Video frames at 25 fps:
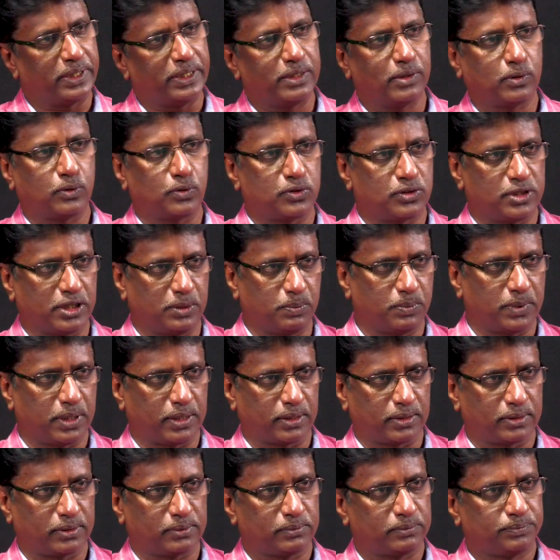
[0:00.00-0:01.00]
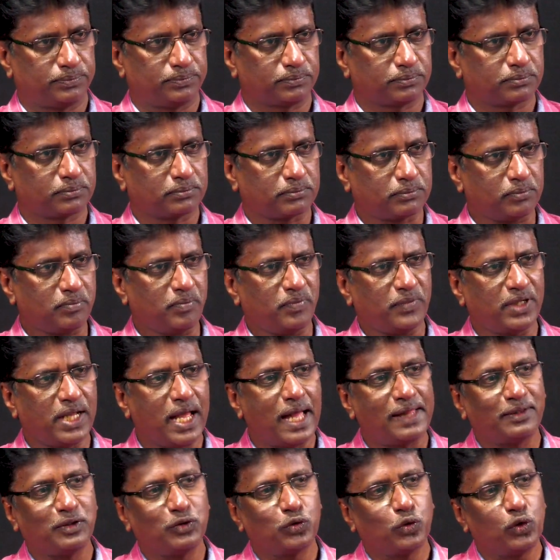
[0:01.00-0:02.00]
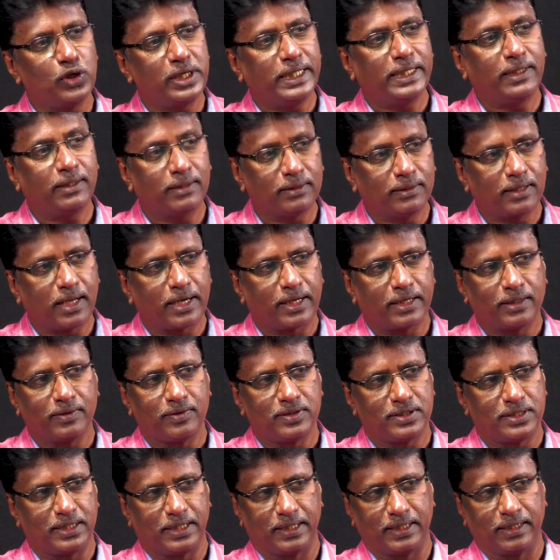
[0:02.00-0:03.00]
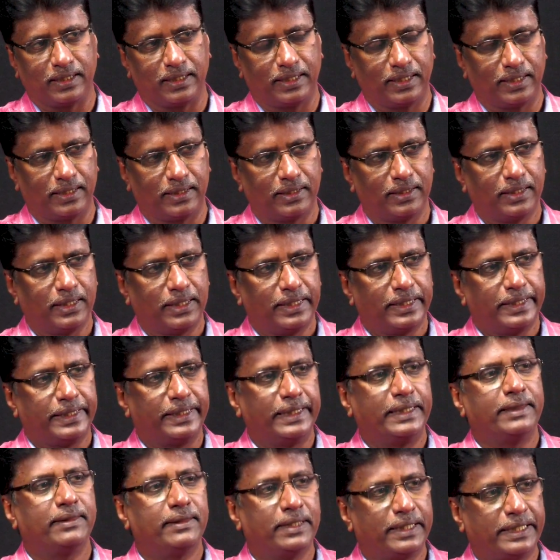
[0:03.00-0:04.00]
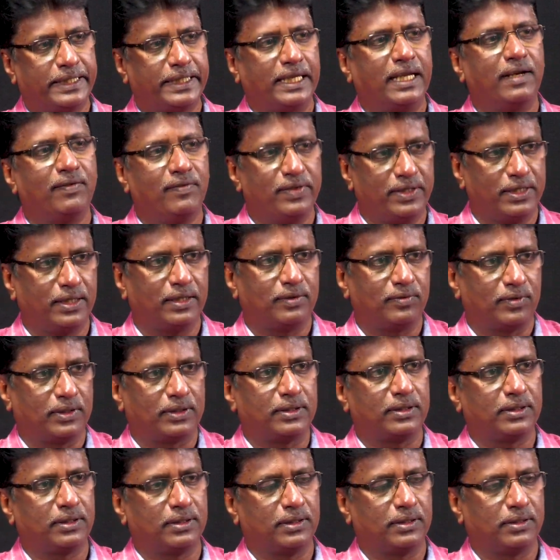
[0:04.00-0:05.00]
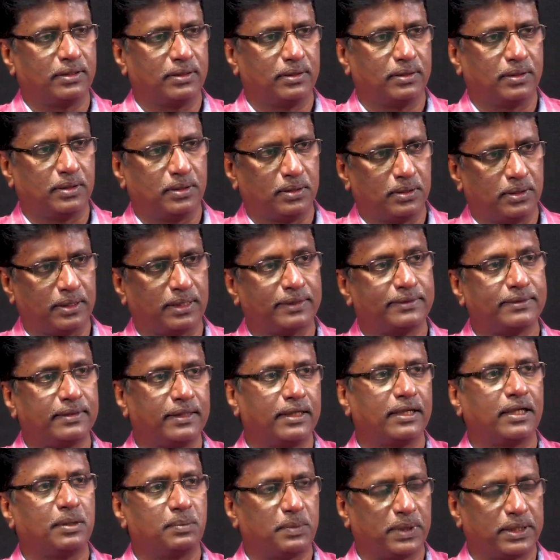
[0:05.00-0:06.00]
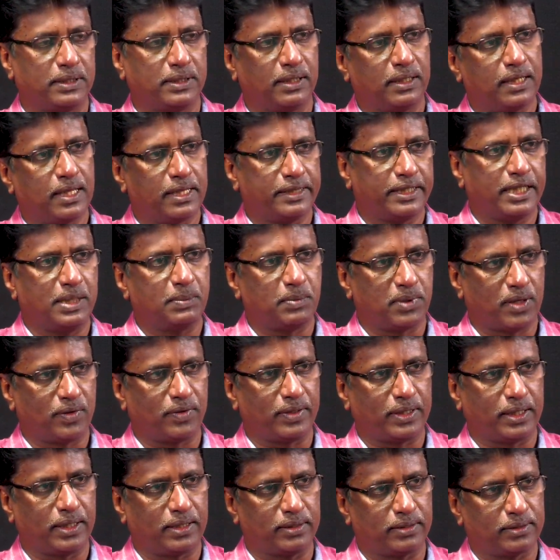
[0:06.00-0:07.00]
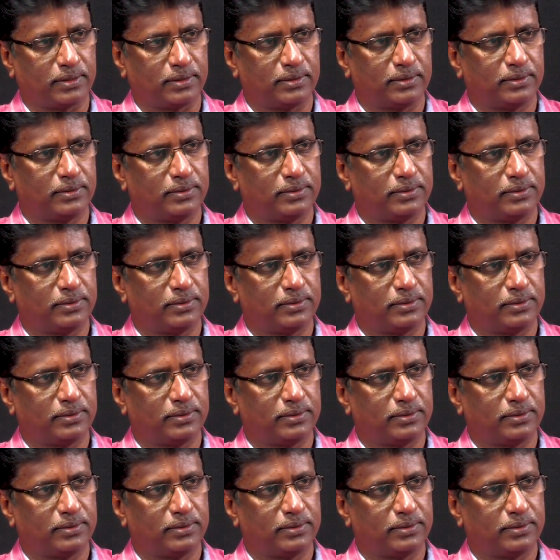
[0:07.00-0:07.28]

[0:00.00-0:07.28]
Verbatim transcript: பெரிய கொஸ்டின் மார்க் அதை சொல்லிட்டு இருந்தாங்கன்னு வச்சிங்களேன் இந்த கேள்விகள் வந்து ரசிகர்கள் மத்தியில் அதிகமாக வராது